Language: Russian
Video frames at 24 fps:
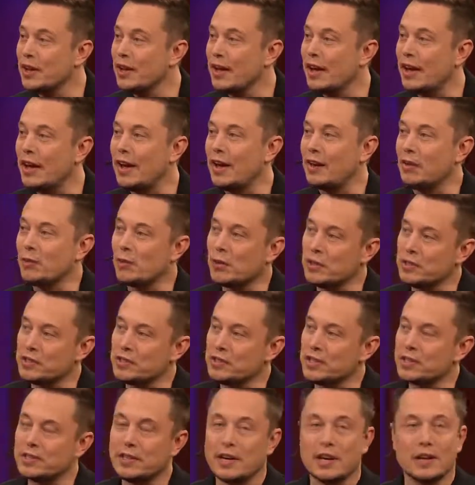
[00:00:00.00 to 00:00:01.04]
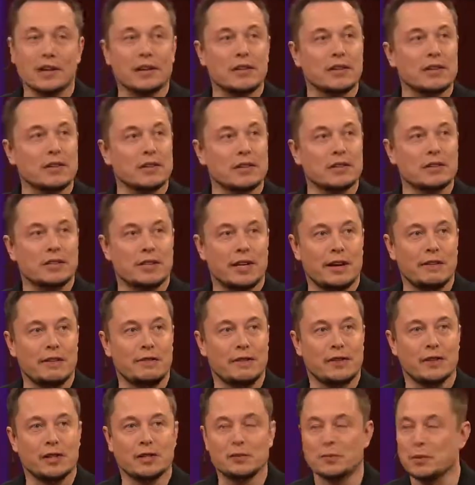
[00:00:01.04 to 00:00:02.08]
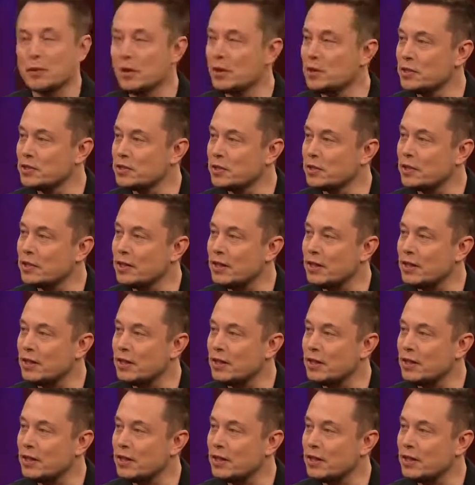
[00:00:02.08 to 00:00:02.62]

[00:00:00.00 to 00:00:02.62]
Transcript: И когда туннель находится ниже определенного